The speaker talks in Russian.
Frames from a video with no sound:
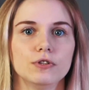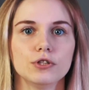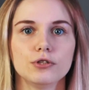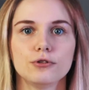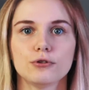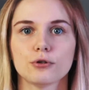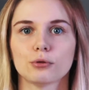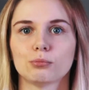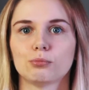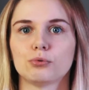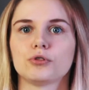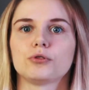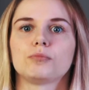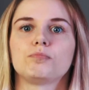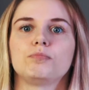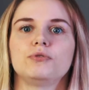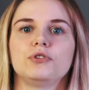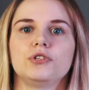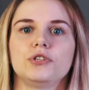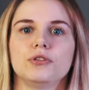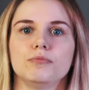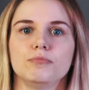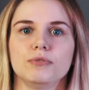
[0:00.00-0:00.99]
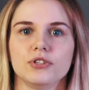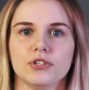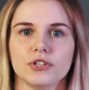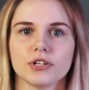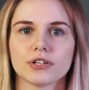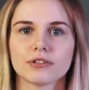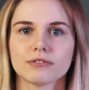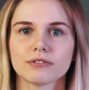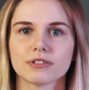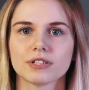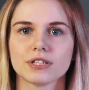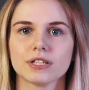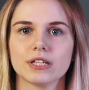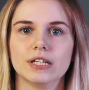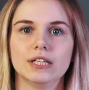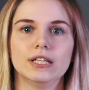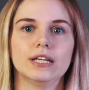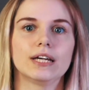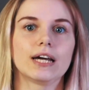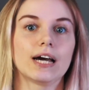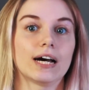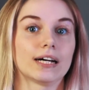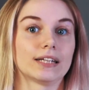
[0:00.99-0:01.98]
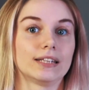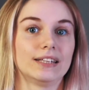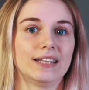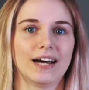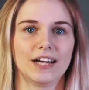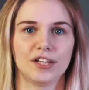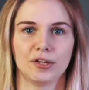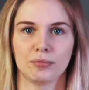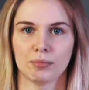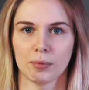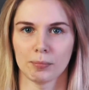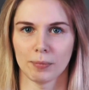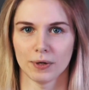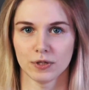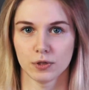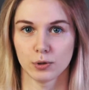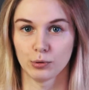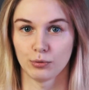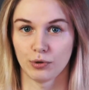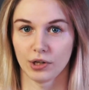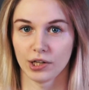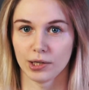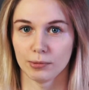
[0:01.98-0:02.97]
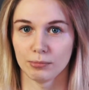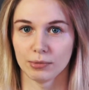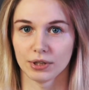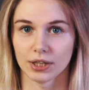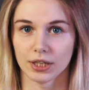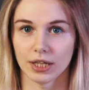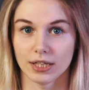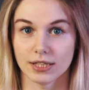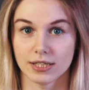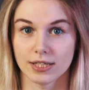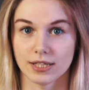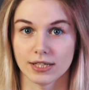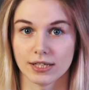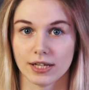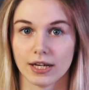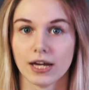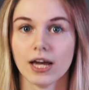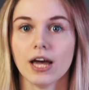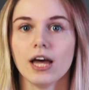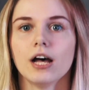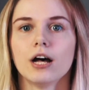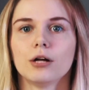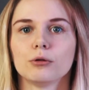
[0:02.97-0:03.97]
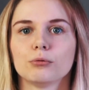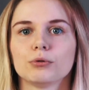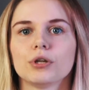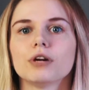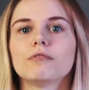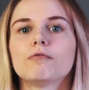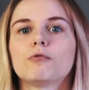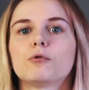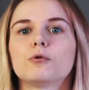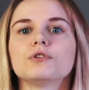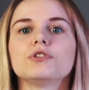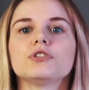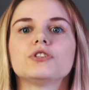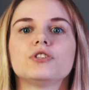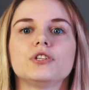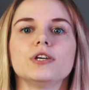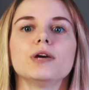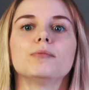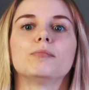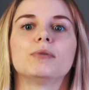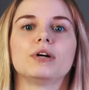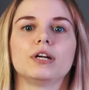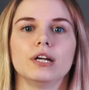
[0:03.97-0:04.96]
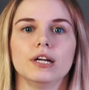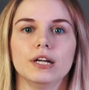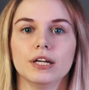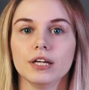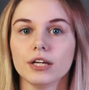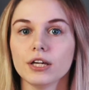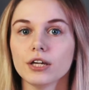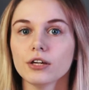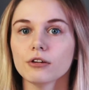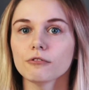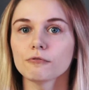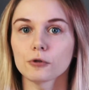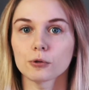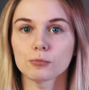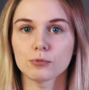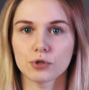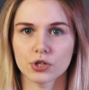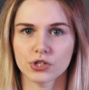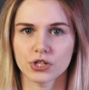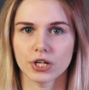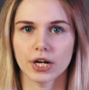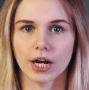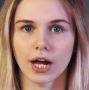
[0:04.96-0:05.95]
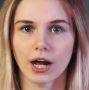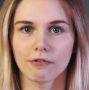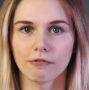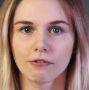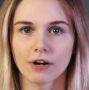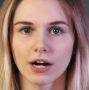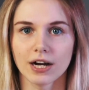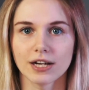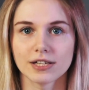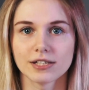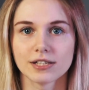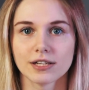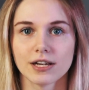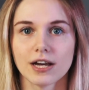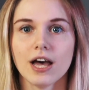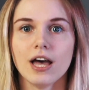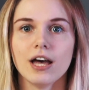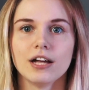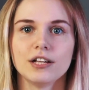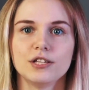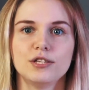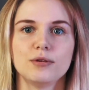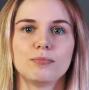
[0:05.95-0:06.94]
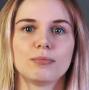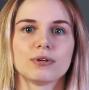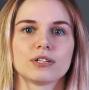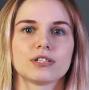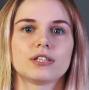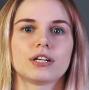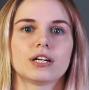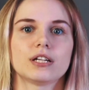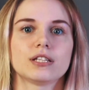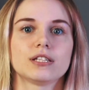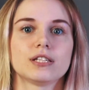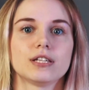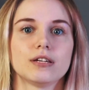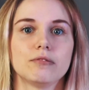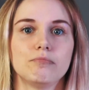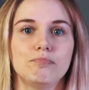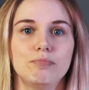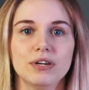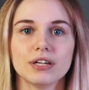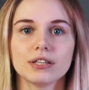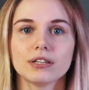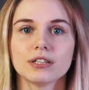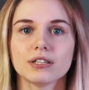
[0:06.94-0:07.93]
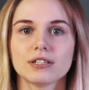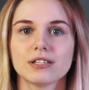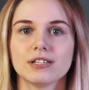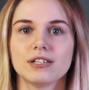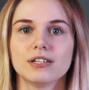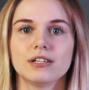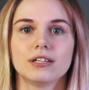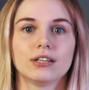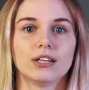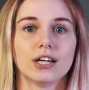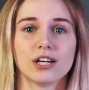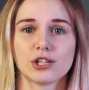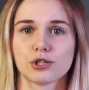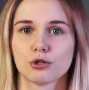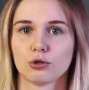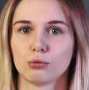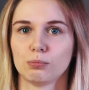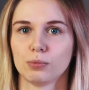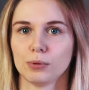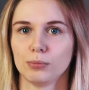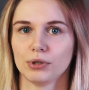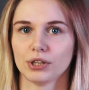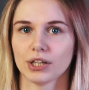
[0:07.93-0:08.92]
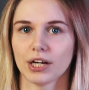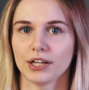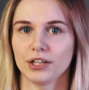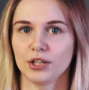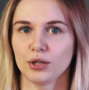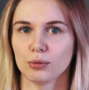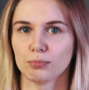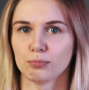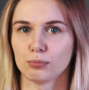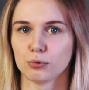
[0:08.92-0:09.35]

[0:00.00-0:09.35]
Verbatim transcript: видео будет пессимизироваться и никогда не попадет в рекомендации. Туда входят темы религии, в том числе Кавказа, демонстрация бедности и даже упоминание